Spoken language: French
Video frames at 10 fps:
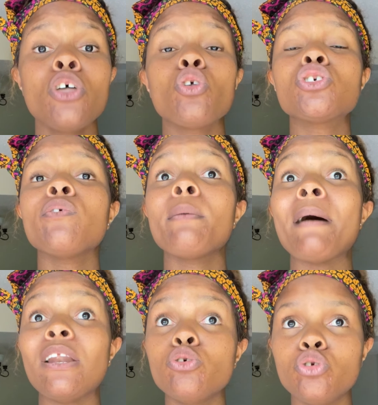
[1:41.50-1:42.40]
Donc, si je viens
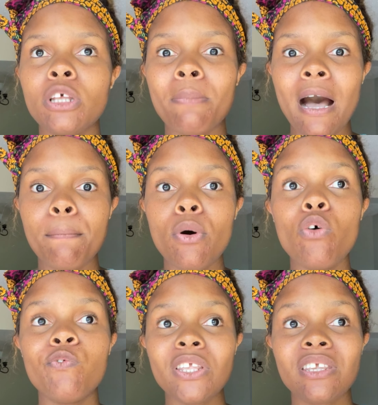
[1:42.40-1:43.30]
parler aujourd'hui, c'est par rapport au
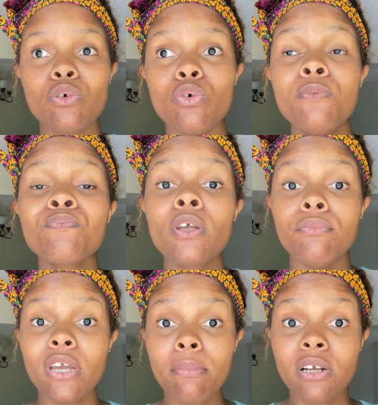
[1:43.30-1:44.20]
fait que
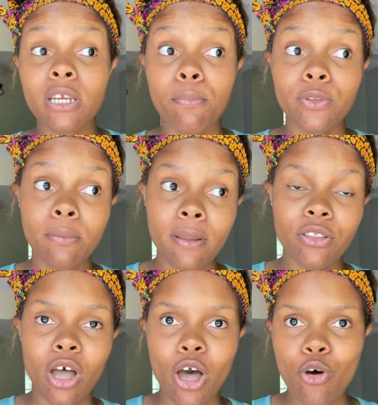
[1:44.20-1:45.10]
Muriel Blanche est portée plainte
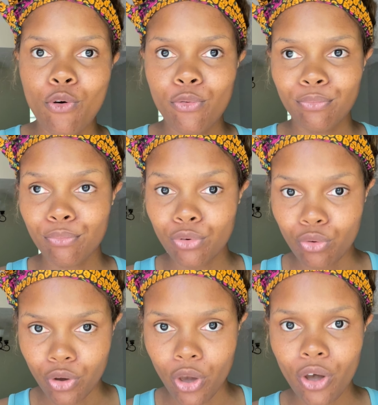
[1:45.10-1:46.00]
à un
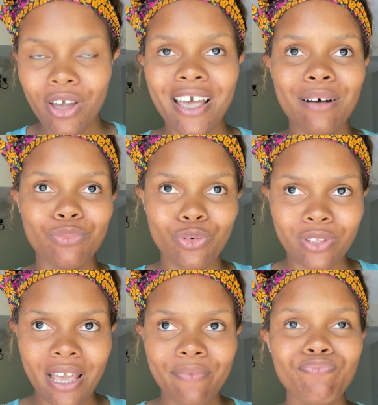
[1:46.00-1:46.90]
blogueur
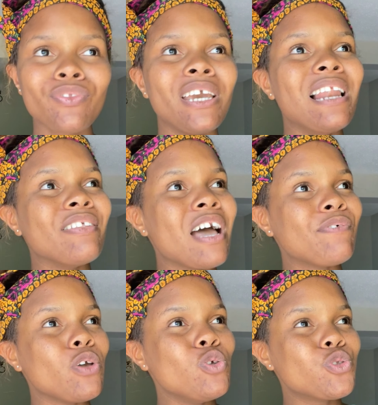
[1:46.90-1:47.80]
camerounais il a déjà
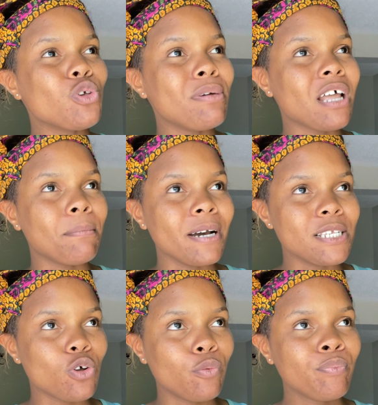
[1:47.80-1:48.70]
fait une semaine en
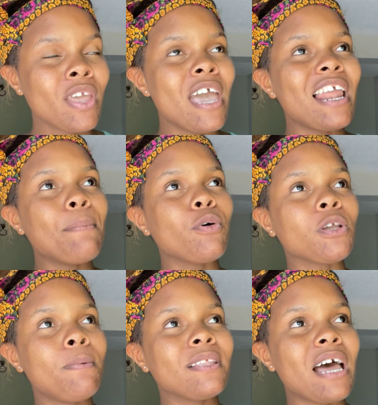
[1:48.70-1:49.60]
prison. Elle a porté
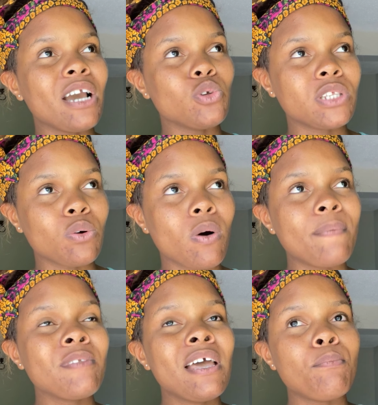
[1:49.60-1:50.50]
de La raison, c'est
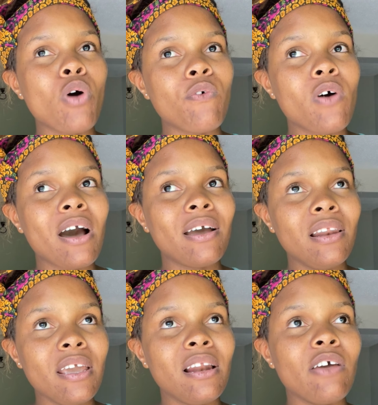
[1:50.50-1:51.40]
quoi Pour avoir
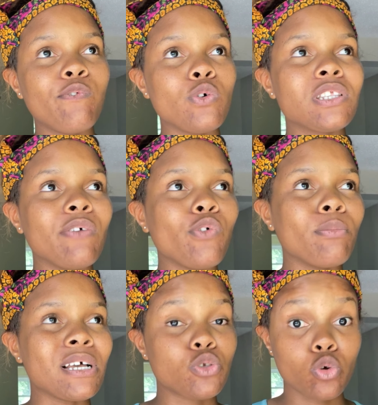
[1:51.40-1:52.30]
relayé les fausses
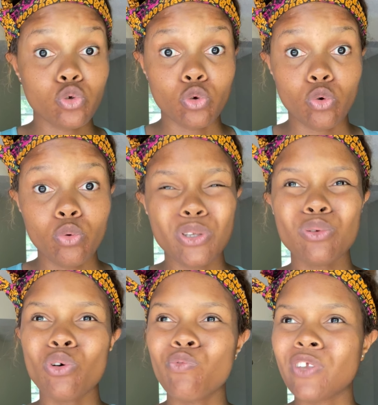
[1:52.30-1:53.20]
informations sur lui, sur
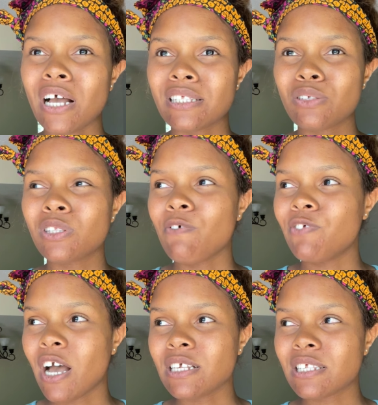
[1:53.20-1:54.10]
son fiancé, ses
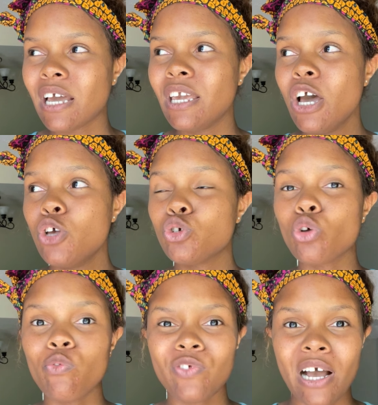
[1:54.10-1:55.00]
fiançailles, sur
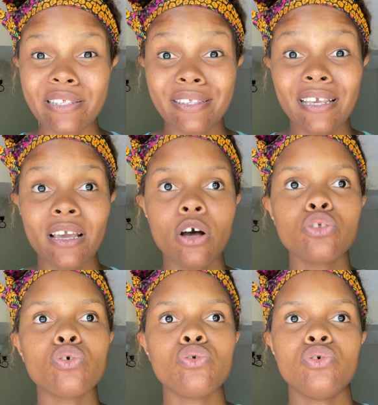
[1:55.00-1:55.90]
son fiancé,
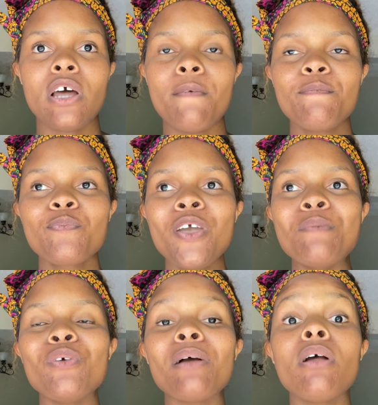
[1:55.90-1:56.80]
entre du genre.
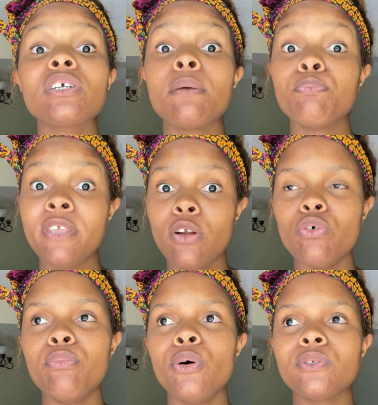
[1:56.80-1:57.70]
Muriel Blanche aime bien le
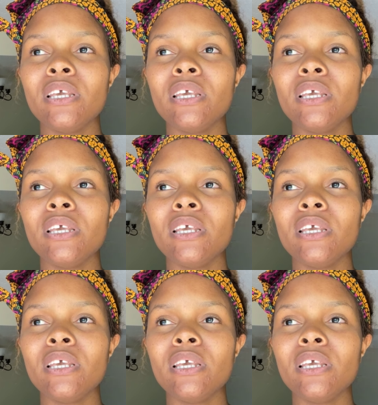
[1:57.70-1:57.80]
buzz.